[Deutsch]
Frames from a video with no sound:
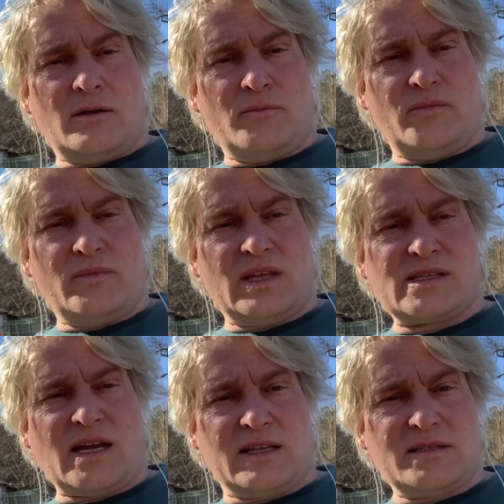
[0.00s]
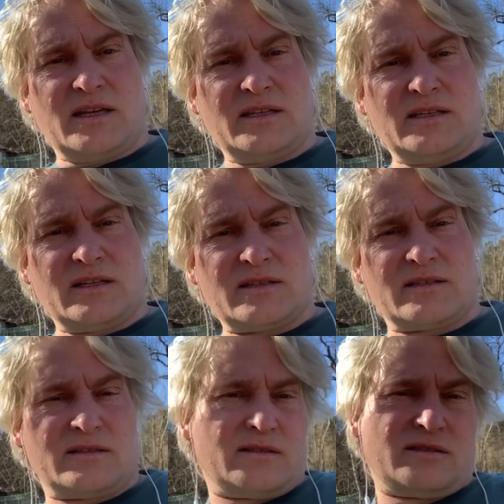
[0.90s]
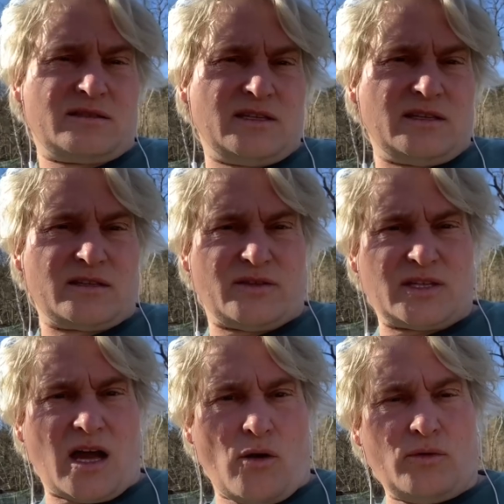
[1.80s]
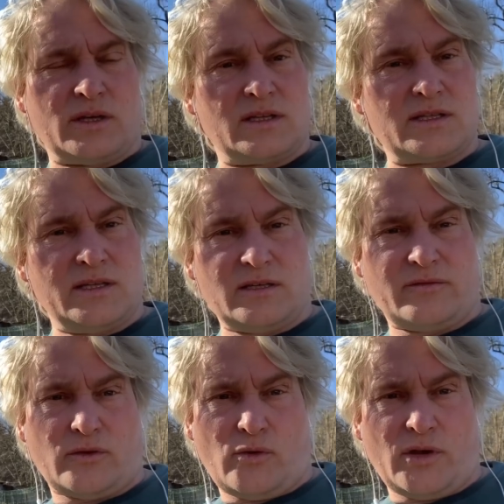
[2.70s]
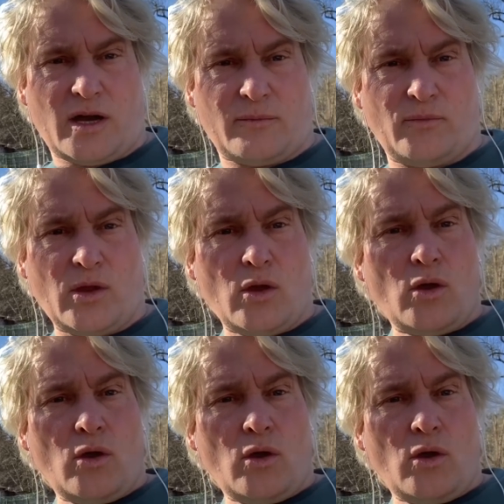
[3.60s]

ähm, es kann sein, die das, das, die das Vertrauen in das Lichte verloren haben